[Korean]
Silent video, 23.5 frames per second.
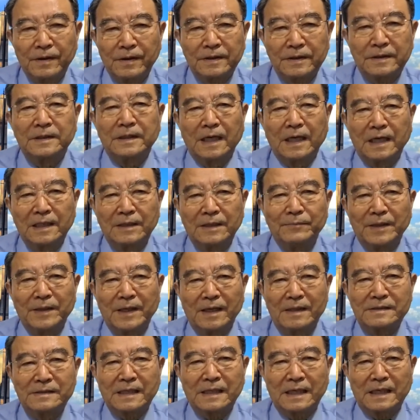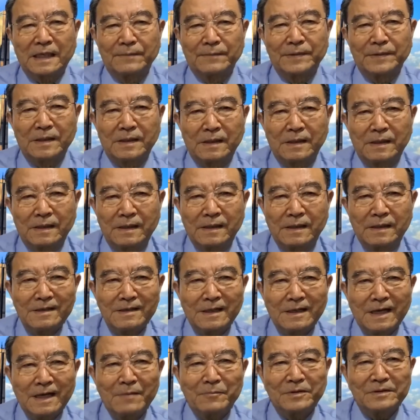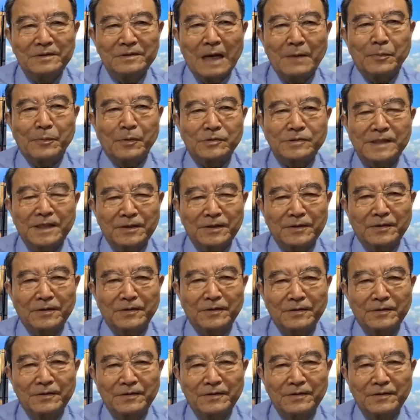그가 임명한 사람들 한번 다 보세요.